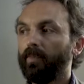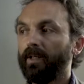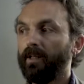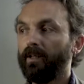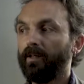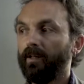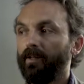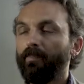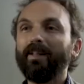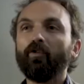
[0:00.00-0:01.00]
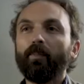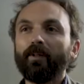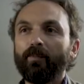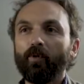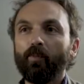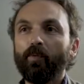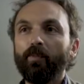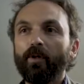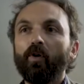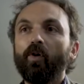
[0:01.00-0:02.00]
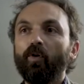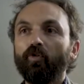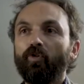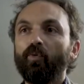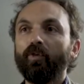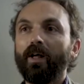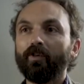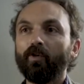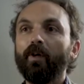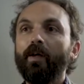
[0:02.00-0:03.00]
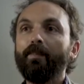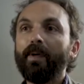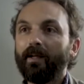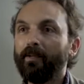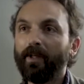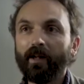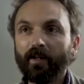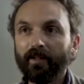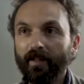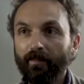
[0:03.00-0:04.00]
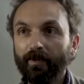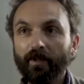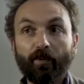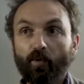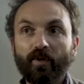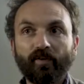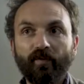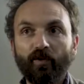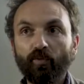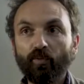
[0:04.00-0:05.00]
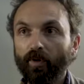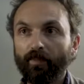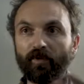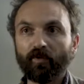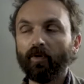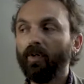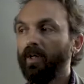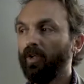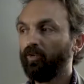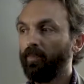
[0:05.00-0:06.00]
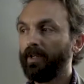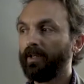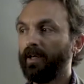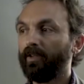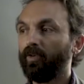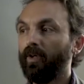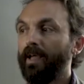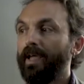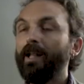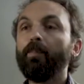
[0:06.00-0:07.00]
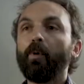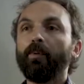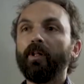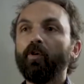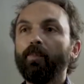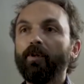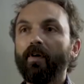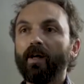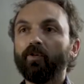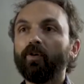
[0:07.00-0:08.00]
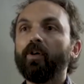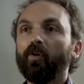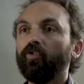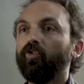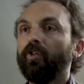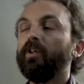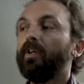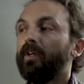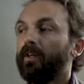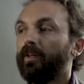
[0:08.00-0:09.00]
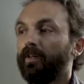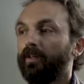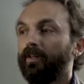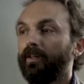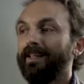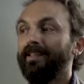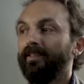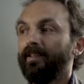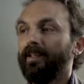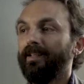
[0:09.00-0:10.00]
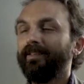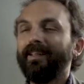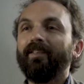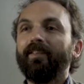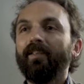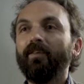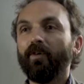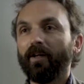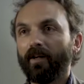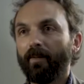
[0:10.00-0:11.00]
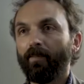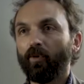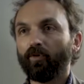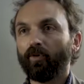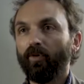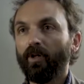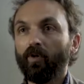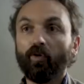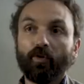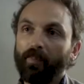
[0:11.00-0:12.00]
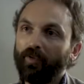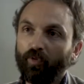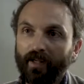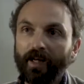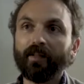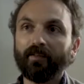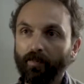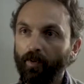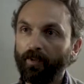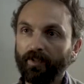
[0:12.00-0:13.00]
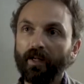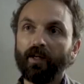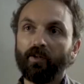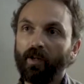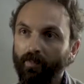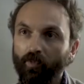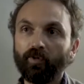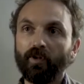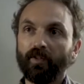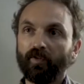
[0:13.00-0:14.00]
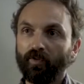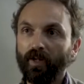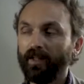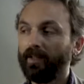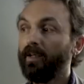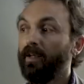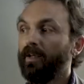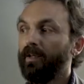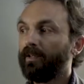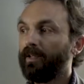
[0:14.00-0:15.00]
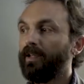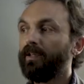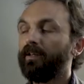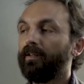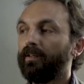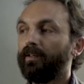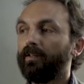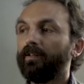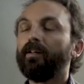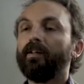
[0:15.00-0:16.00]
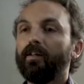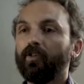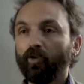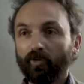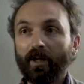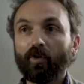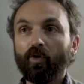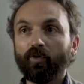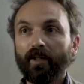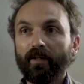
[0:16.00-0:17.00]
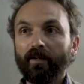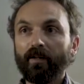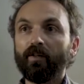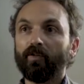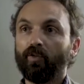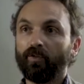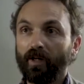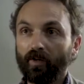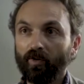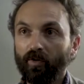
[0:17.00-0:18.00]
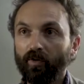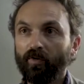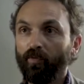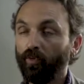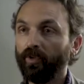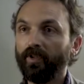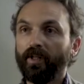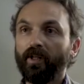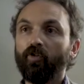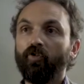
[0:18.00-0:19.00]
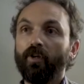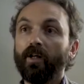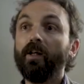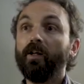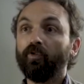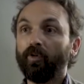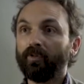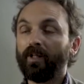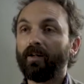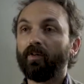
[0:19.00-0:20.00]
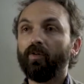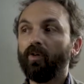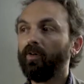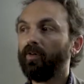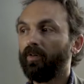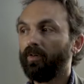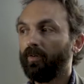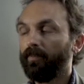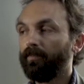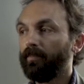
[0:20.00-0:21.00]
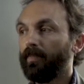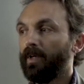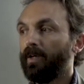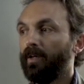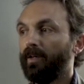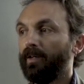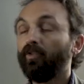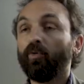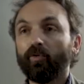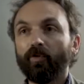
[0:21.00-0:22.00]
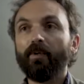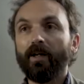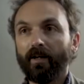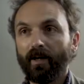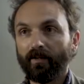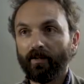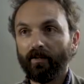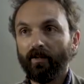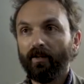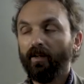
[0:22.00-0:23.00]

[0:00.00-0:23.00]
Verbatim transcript: L'immenso patrimonio pubblico oggi è usato per ripianare i debiti e per cui è svenduto e messo sul mercato, e il proprietario privato che oggi Uh, in, intensifica il rapporto con le cose, penso ai grandi proprietari, alle multinazionali, che uh, sottraggono terra, sottraggono fonti di energia, sottraggono eh, eh, risorse minerarie.